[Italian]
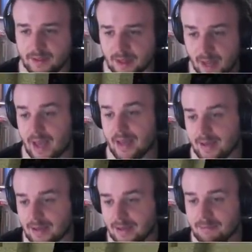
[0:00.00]
Eh.
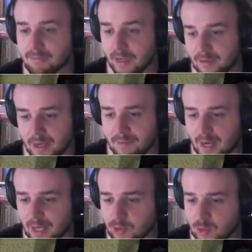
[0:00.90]
Madonna. Beh, non è
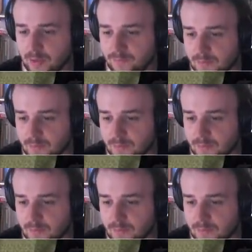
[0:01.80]
malaccio, eh.